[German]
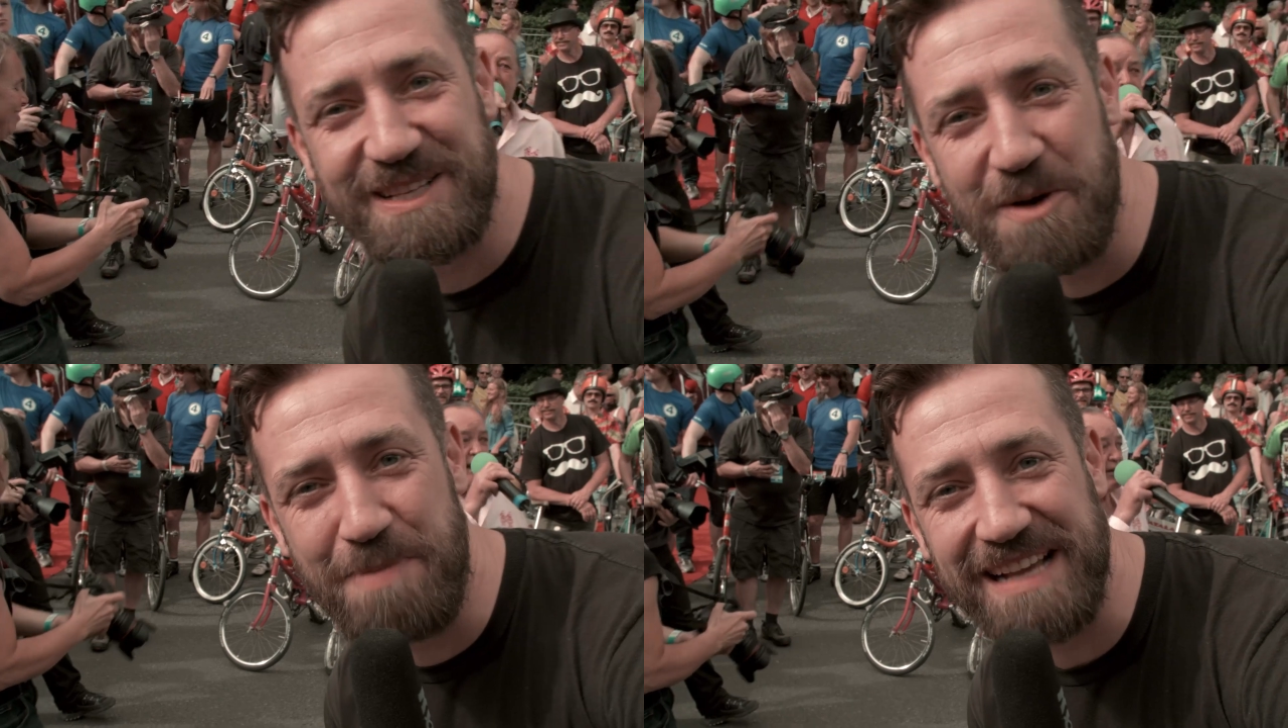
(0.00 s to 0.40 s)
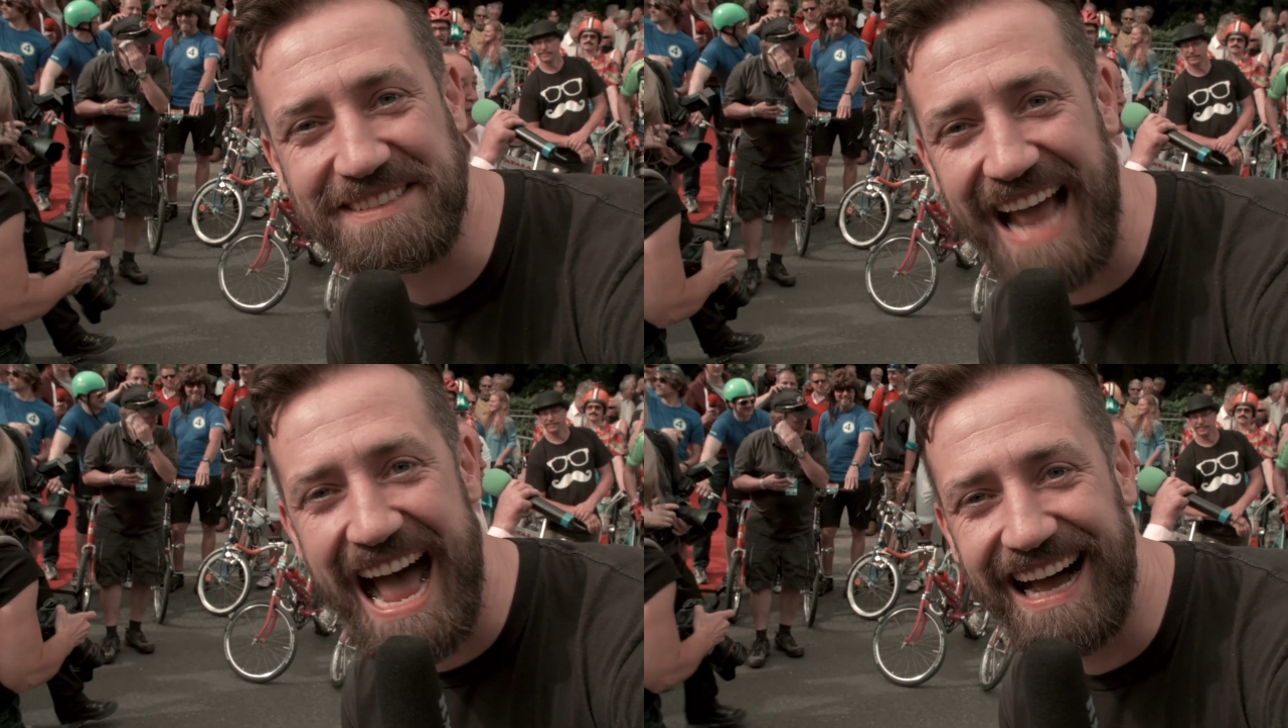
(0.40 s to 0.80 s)

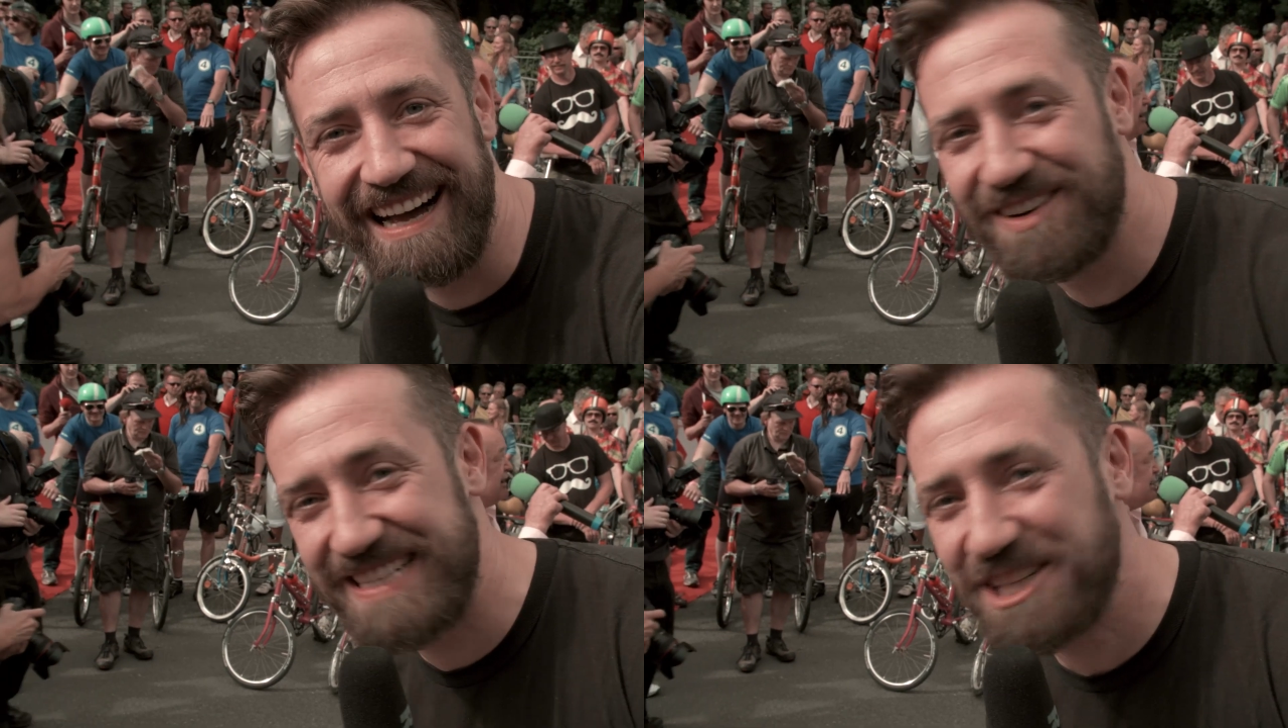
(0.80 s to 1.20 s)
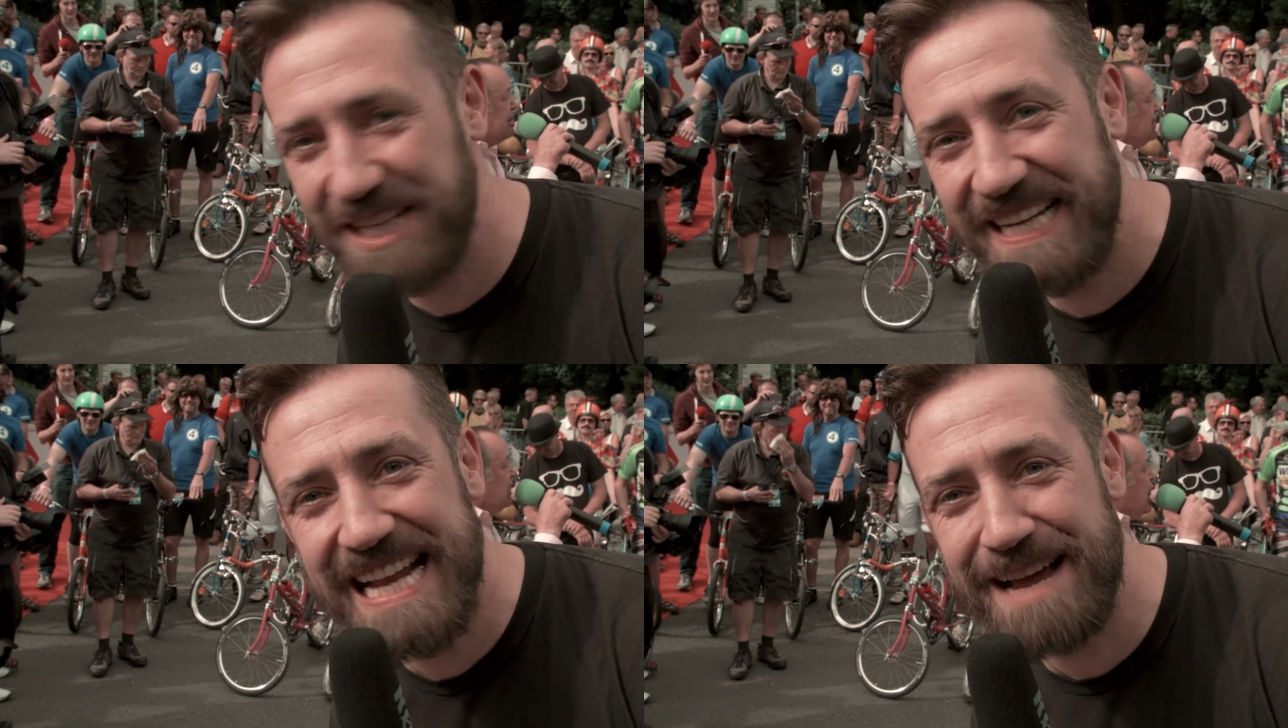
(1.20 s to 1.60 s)
Superstar und der
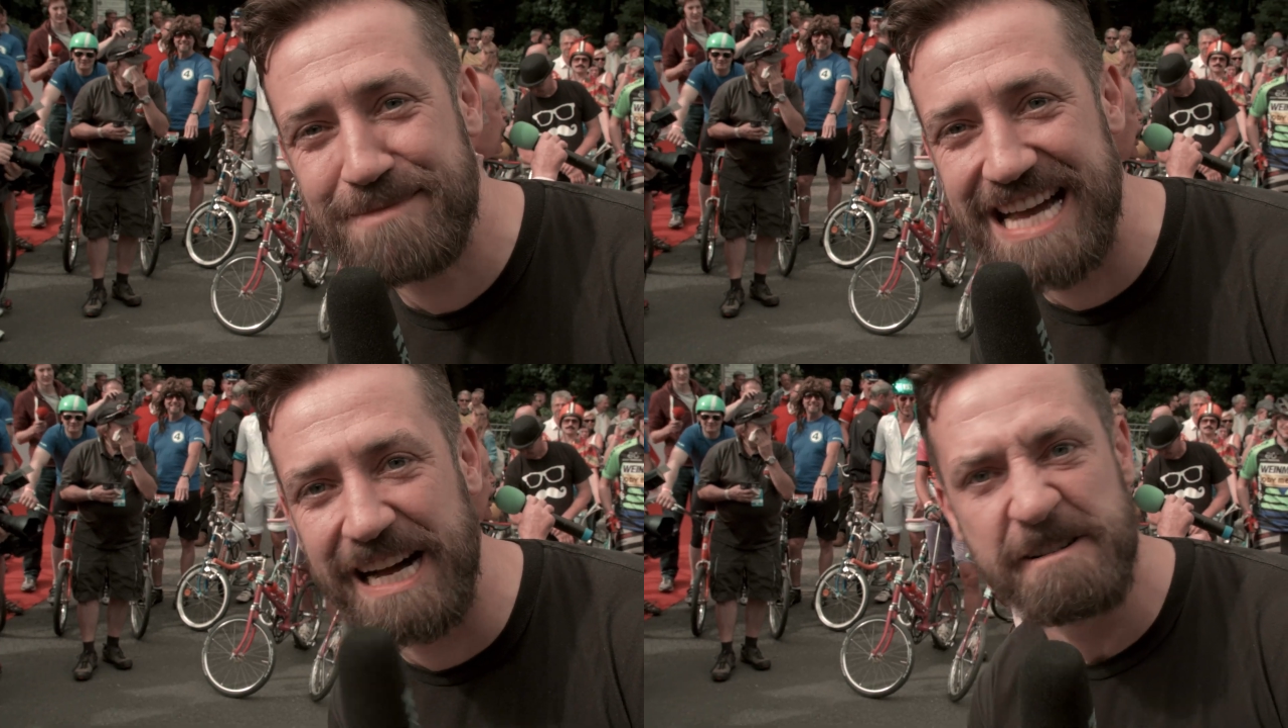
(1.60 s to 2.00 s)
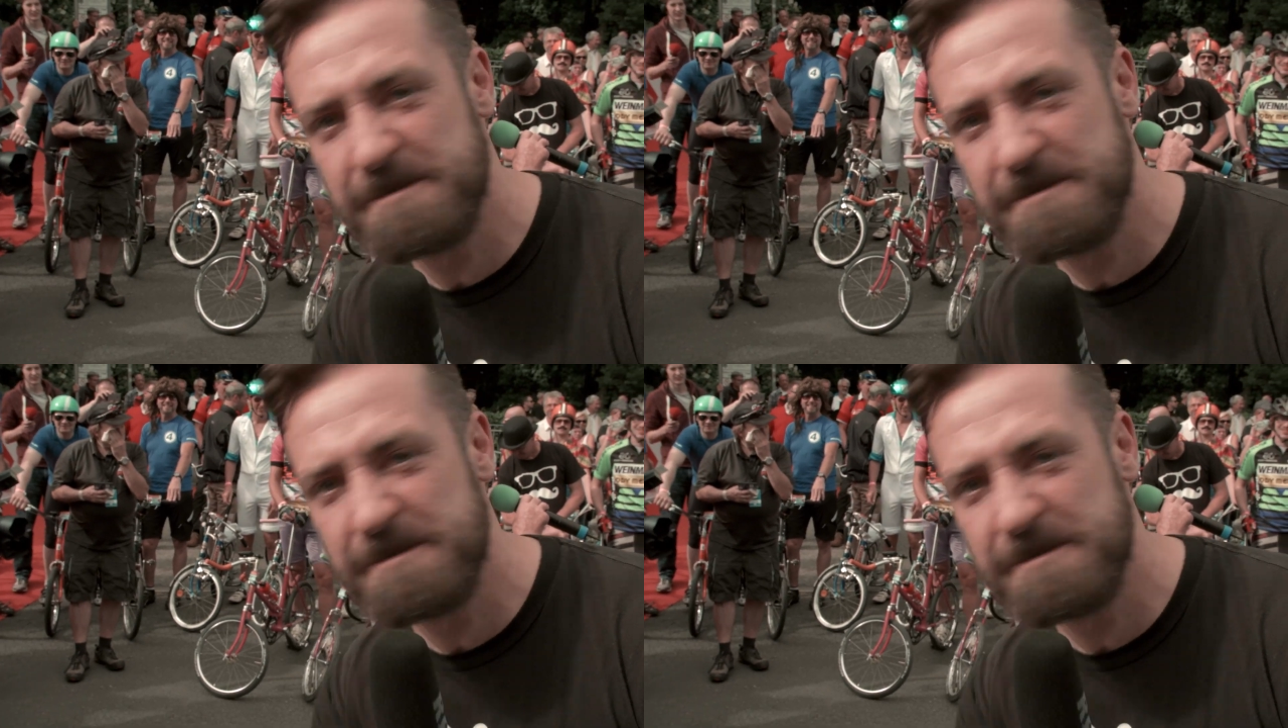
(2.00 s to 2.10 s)
steht hinter mir.